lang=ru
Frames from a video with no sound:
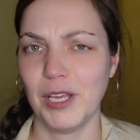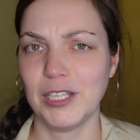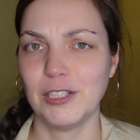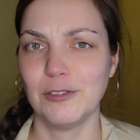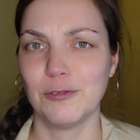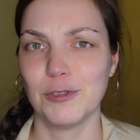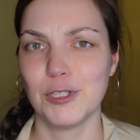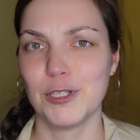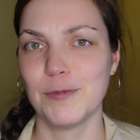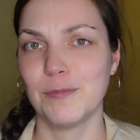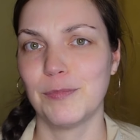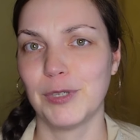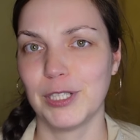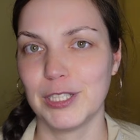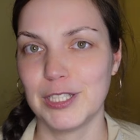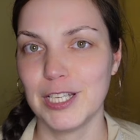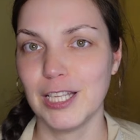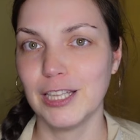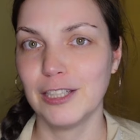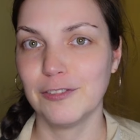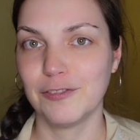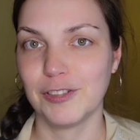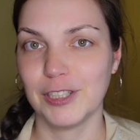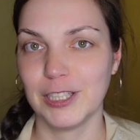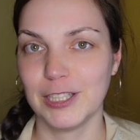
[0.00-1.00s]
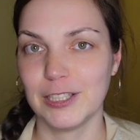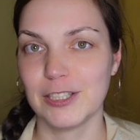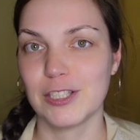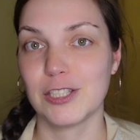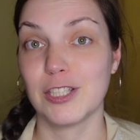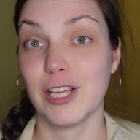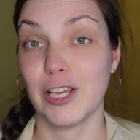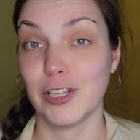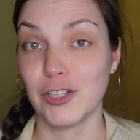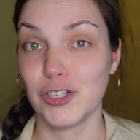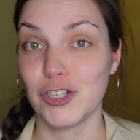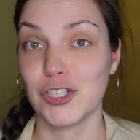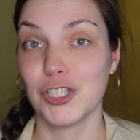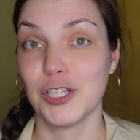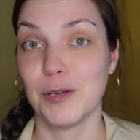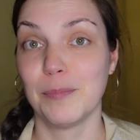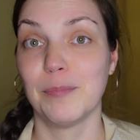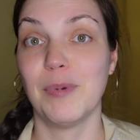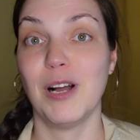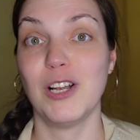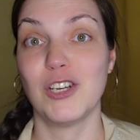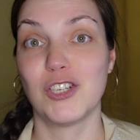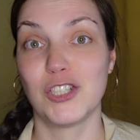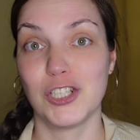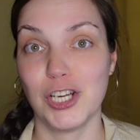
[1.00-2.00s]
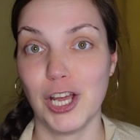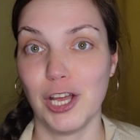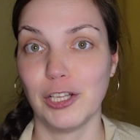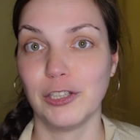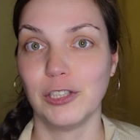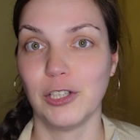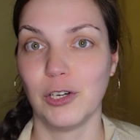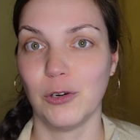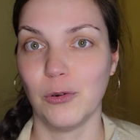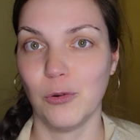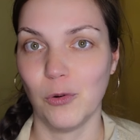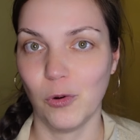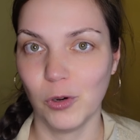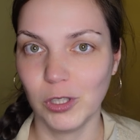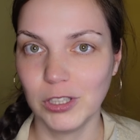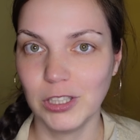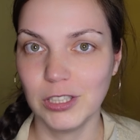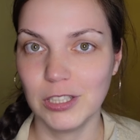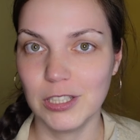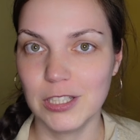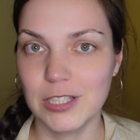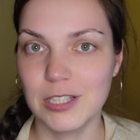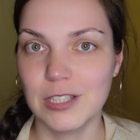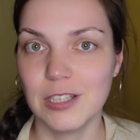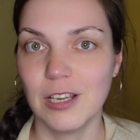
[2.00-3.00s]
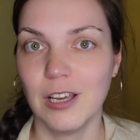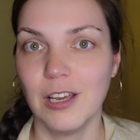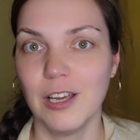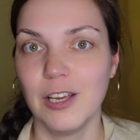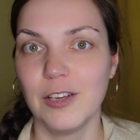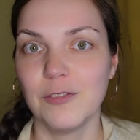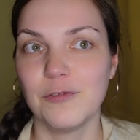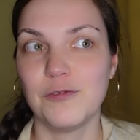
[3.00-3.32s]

5,8% это достаточно большая доходность